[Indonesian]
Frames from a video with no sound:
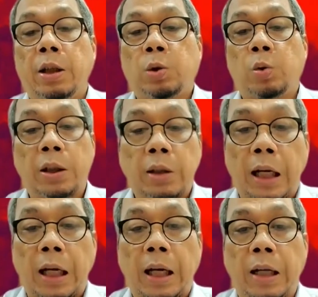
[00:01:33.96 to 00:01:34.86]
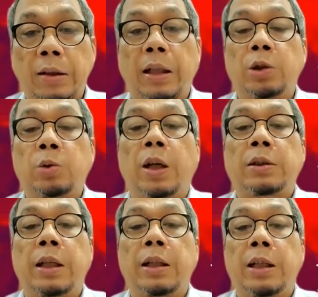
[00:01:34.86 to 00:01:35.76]
swasta. Nah, nanti
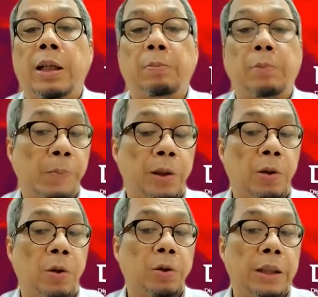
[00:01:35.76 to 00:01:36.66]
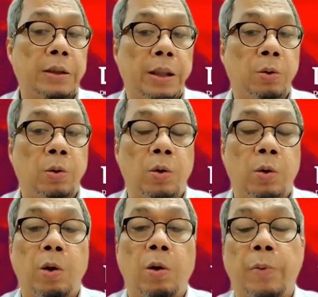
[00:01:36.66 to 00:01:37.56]
swasta ini kan mendapat konsensi untuk
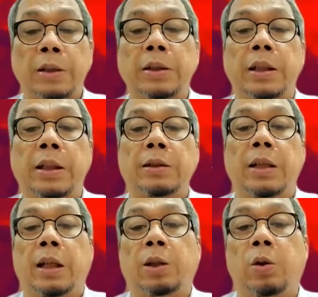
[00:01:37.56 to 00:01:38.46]
mengoperasikan jalan tol